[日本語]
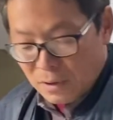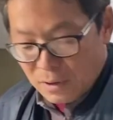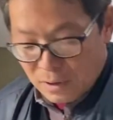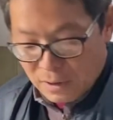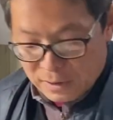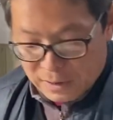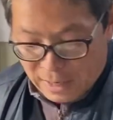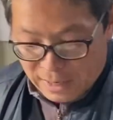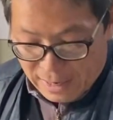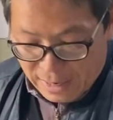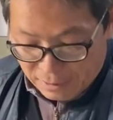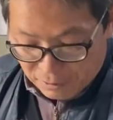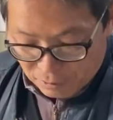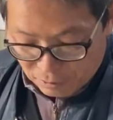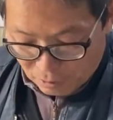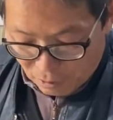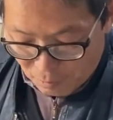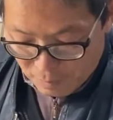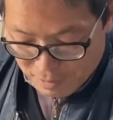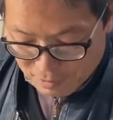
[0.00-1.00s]
なんやあの
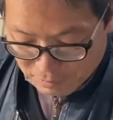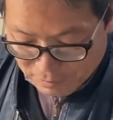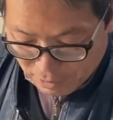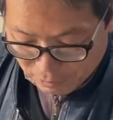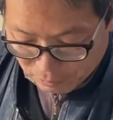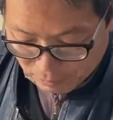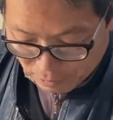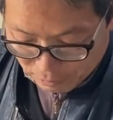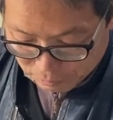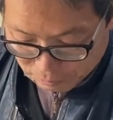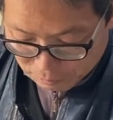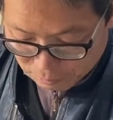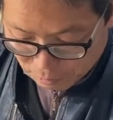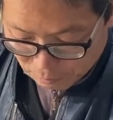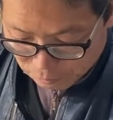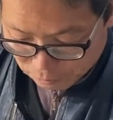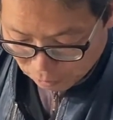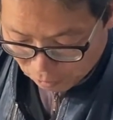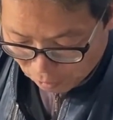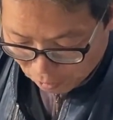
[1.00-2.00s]
米ぬかとか突っ込
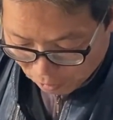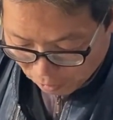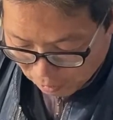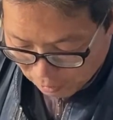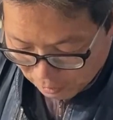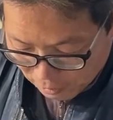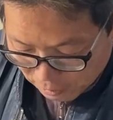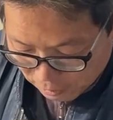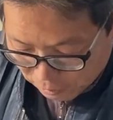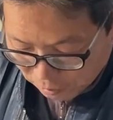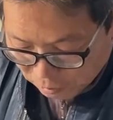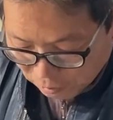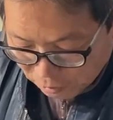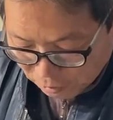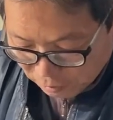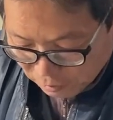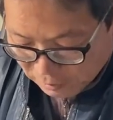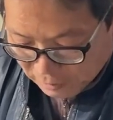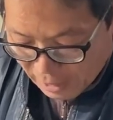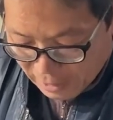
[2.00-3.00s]
むと、うん、そ
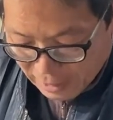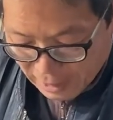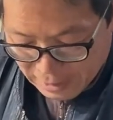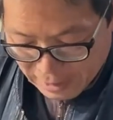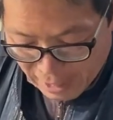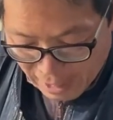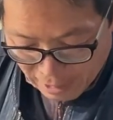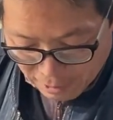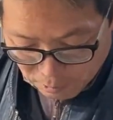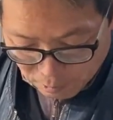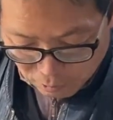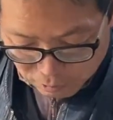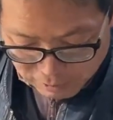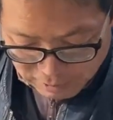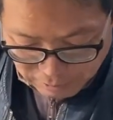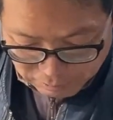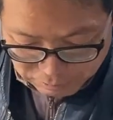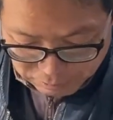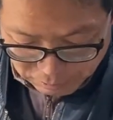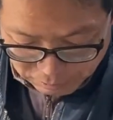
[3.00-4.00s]
の中で発酵し
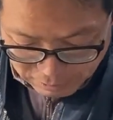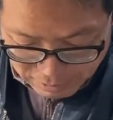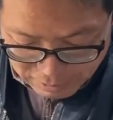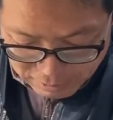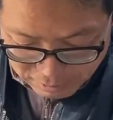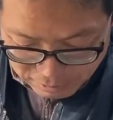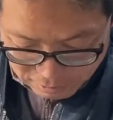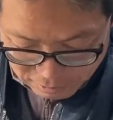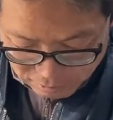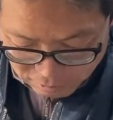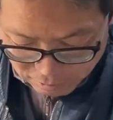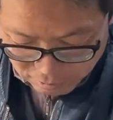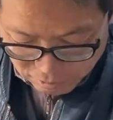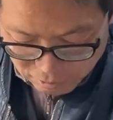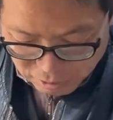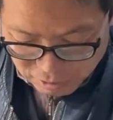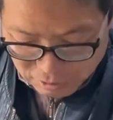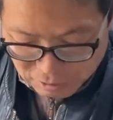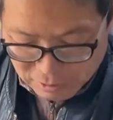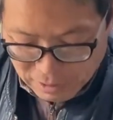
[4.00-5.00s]
だすんよな
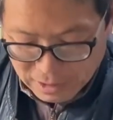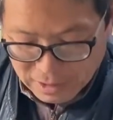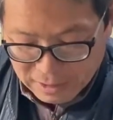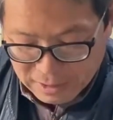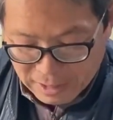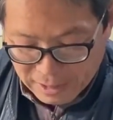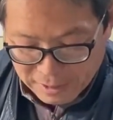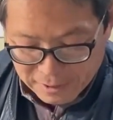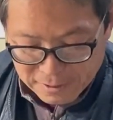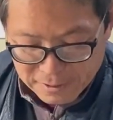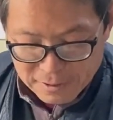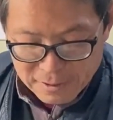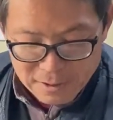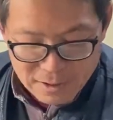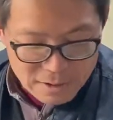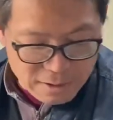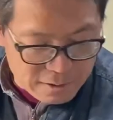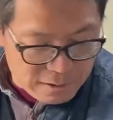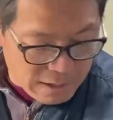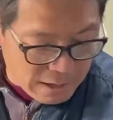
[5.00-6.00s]
土の中で、うん、
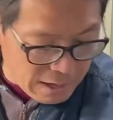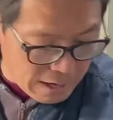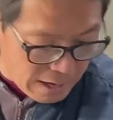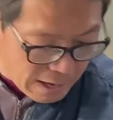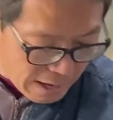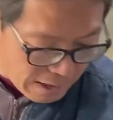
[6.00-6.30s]
だからあ